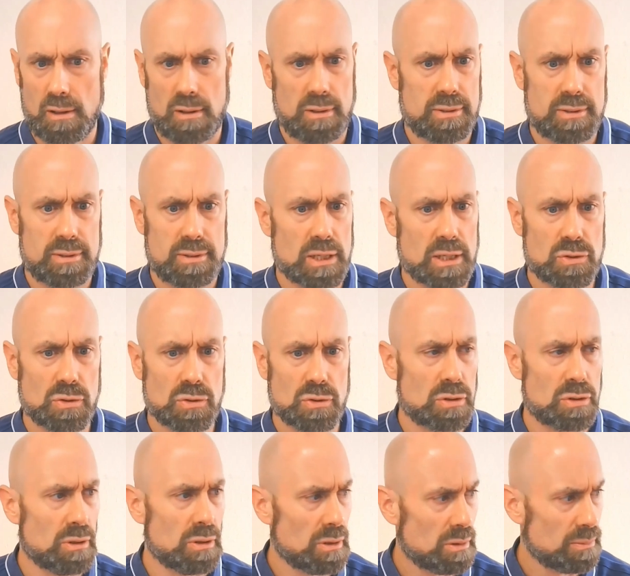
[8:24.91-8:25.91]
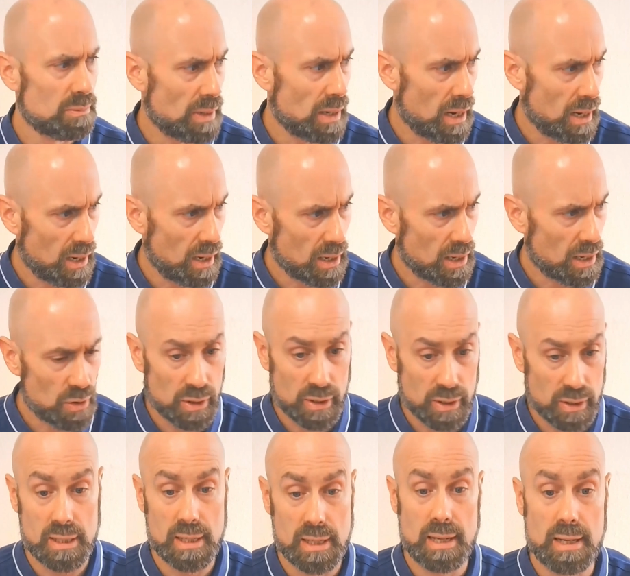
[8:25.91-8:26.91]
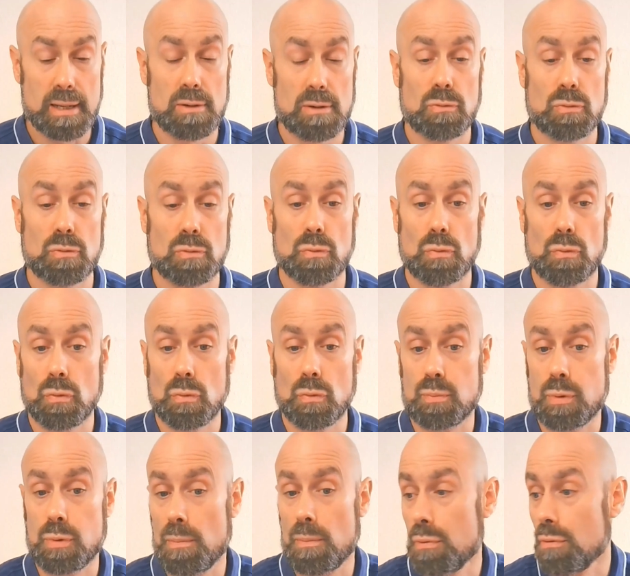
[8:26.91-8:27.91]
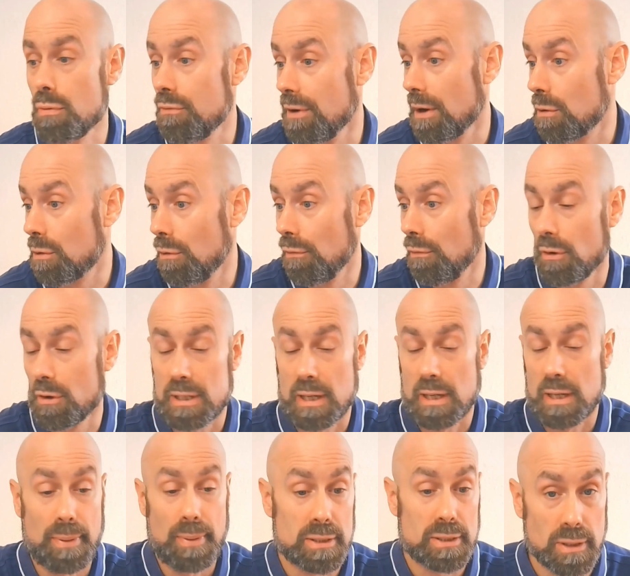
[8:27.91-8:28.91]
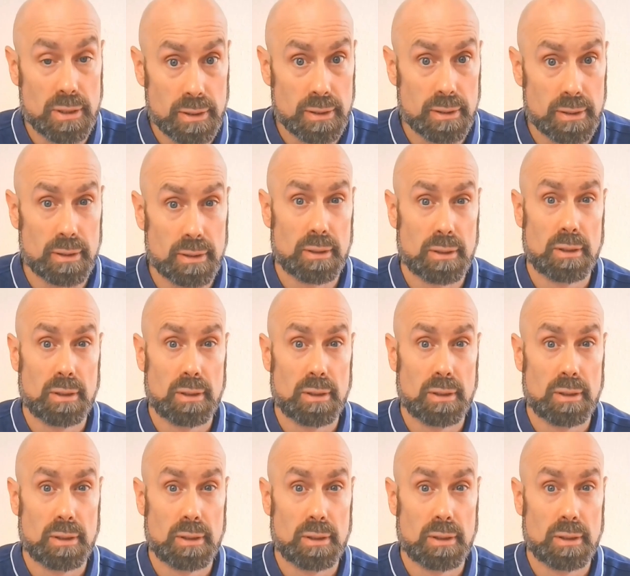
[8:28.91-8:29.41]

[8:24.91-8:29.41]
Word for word: Sachant que, bah, à l'heure qu'il est, on ne peut plus faire confiance à personne.